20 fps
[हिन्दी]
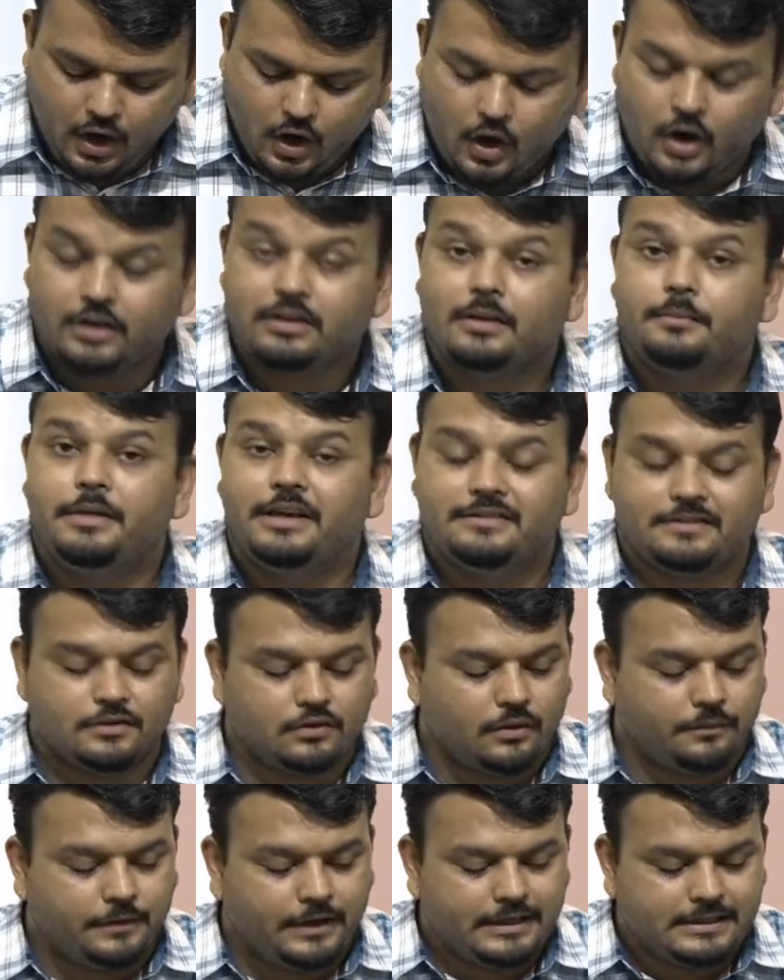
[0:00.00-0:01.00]
ऑन द बेसिस
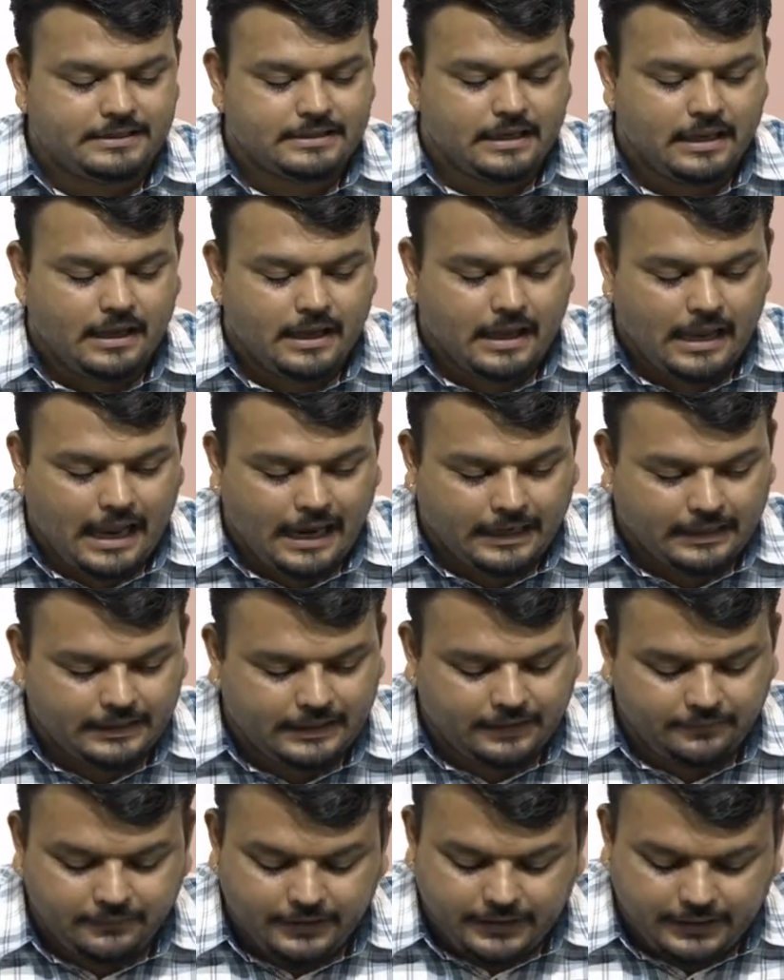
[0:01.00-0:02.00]
ऑफ इट्स
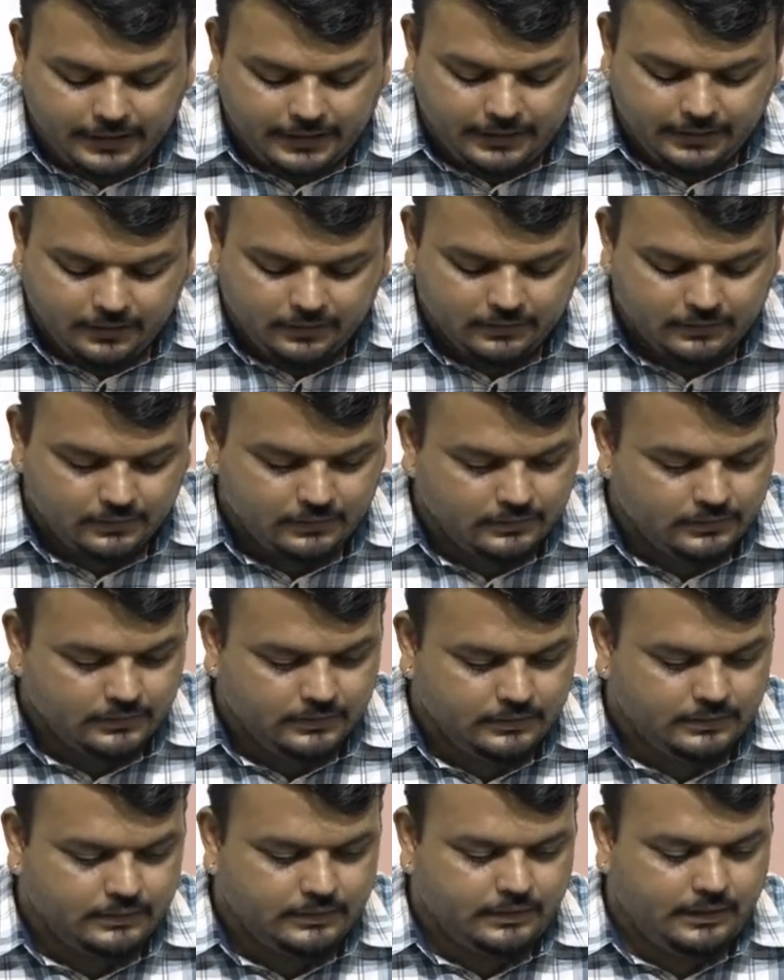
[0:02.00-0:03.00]
एक्टिविटी
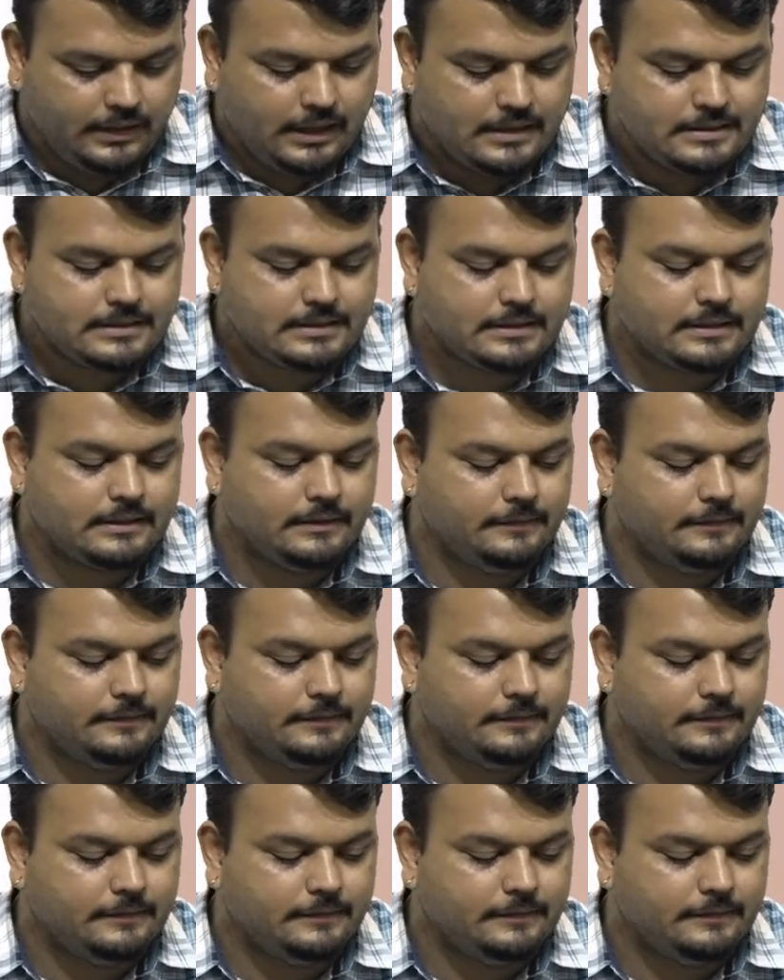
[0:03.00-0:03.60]
यस